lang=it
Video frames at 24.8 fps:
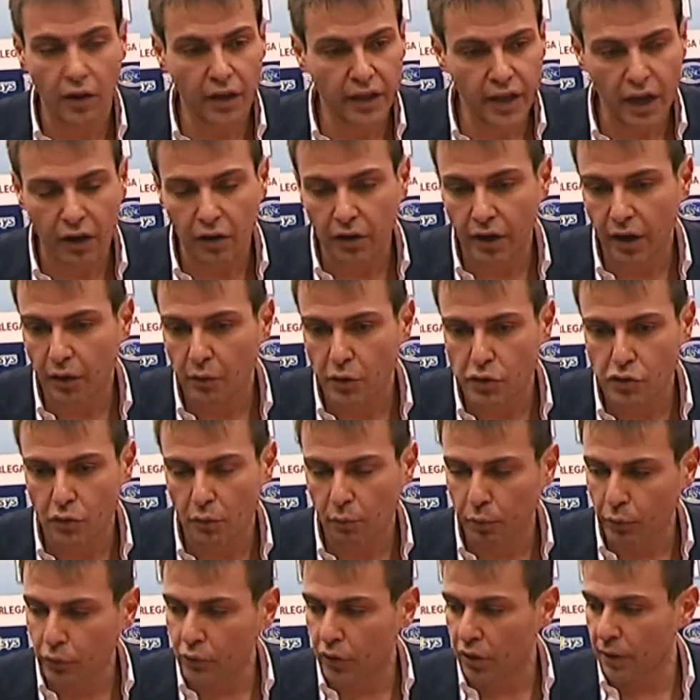È chiaro che questo è
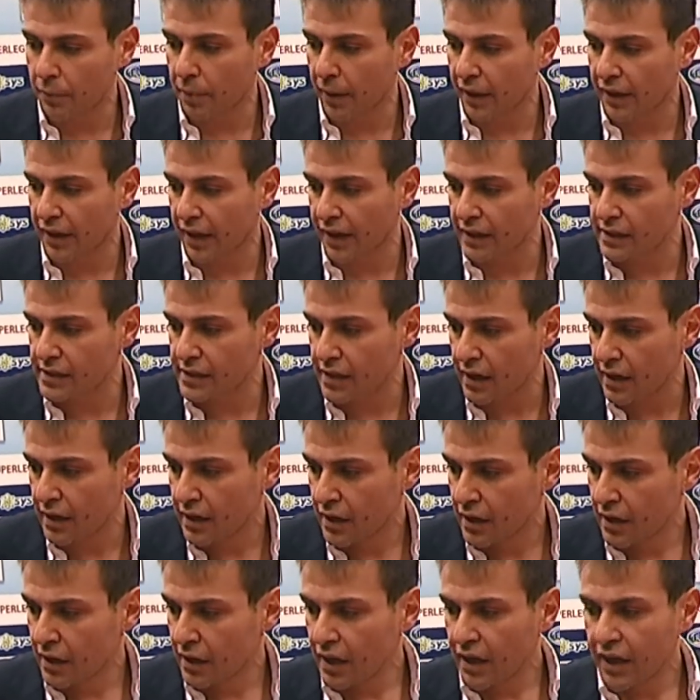un punto di partenza,
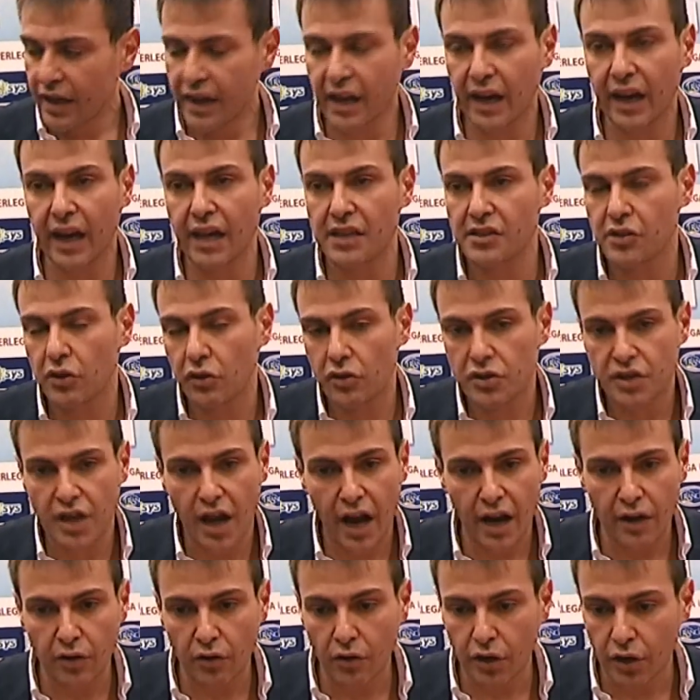i ragazzi lo
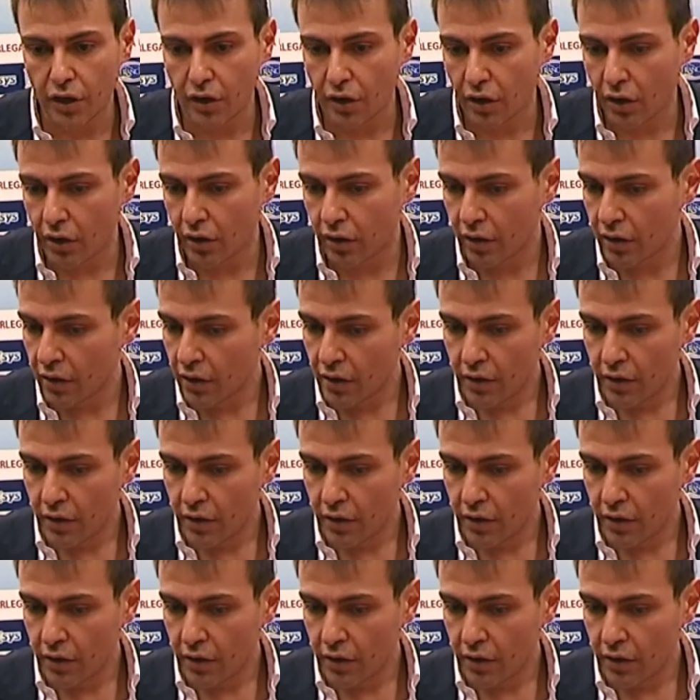sanno, io